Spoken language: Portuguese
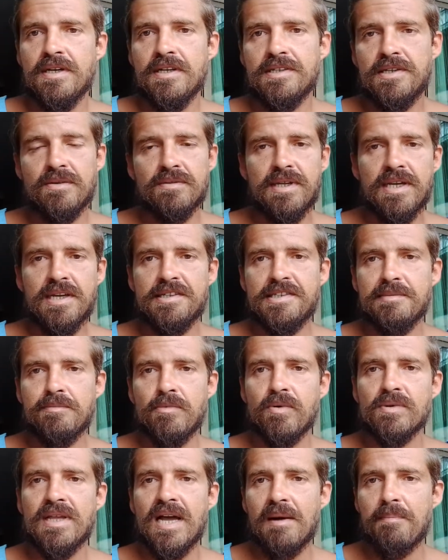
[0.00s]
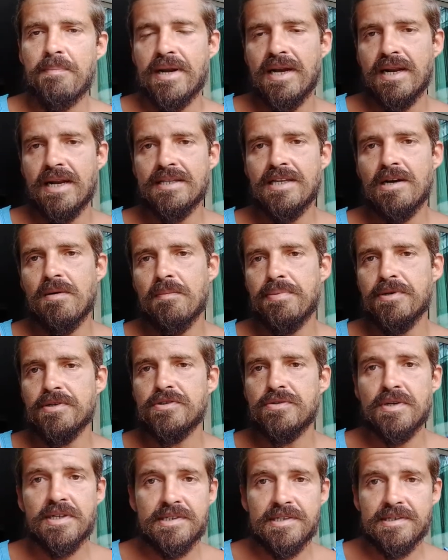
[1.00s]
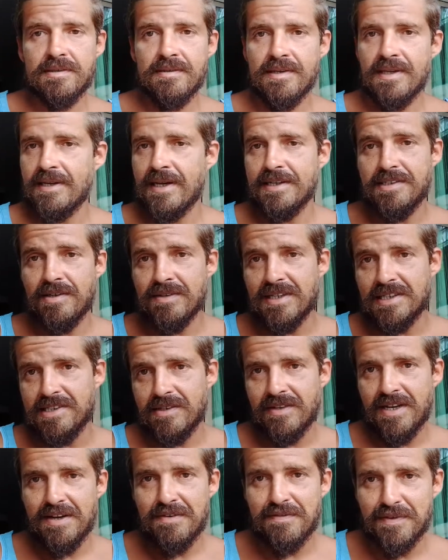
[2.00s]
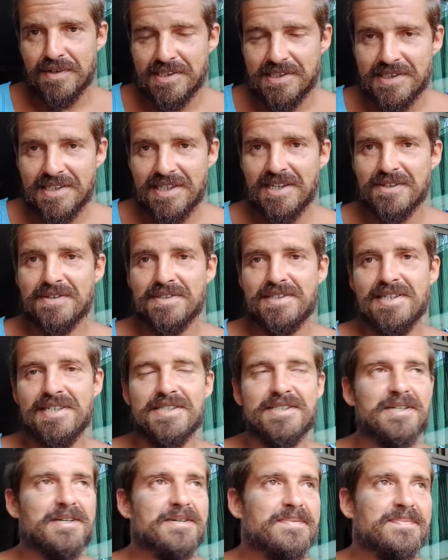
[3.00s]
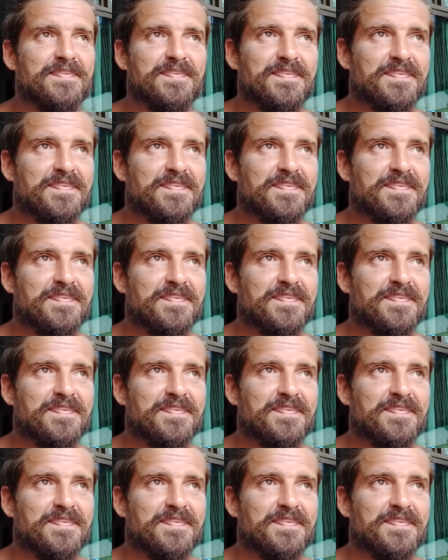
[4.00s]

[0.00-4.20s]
Você não tem que se moldar para agradar uma pessoa que você, você não está sendo nem você, ou seja.